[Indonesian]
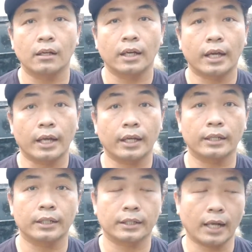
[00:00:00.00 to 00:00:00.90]
Eh,
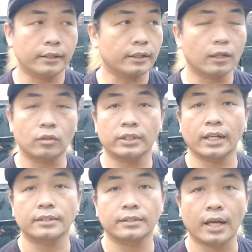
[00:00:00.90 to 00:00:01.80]
nanti kalau
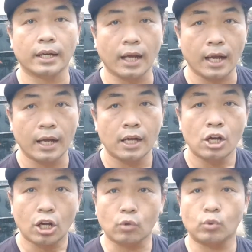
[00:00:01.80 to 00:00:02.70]
tidak dijaga
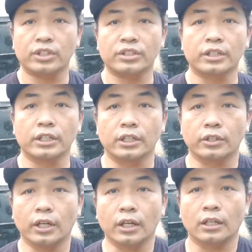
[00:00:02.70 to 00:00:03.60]
rugi sendiri
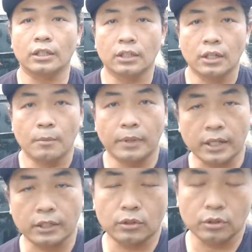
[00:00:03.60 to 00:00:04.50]
loh ya.
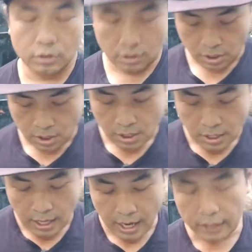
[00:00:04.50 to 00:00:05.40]
Bener itu.
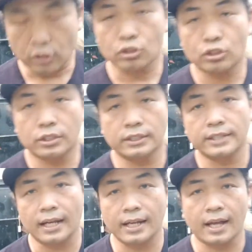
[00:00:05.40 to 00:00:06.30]
Harus
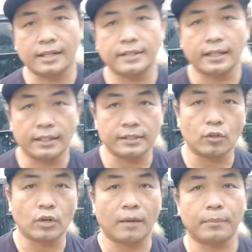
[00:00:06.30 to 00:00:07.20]
dijaga kesehatan
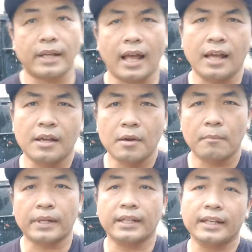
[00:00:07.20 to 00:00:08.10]
seorang pria
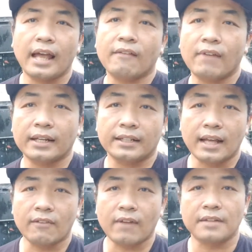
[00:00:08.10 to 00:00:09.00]
pria
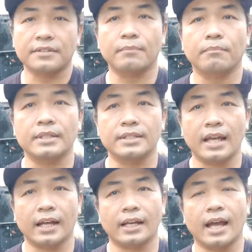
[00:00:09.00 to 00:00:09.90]
wanita wajib
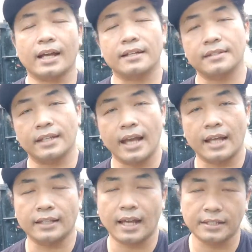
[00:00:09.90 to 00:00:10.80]
menjaga
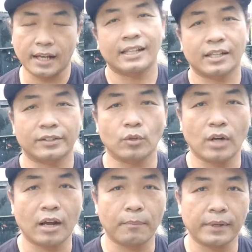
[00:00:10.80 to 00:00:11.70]
kesehatannya
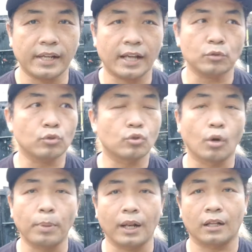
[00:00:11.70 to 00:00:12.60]
seorang pria itu
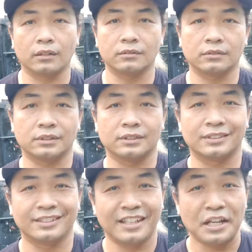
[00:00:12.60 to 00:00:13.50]
double
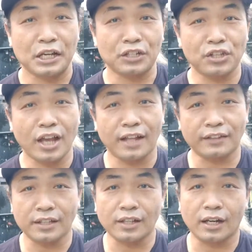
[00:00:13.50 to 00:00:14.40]

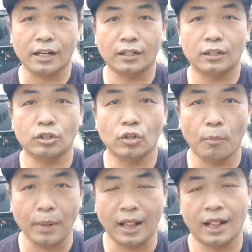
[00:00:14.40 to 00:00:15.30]
kesehatannya
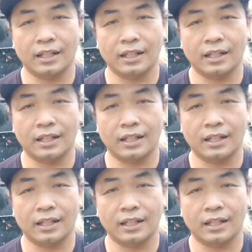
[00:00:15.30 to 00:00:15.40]
double ya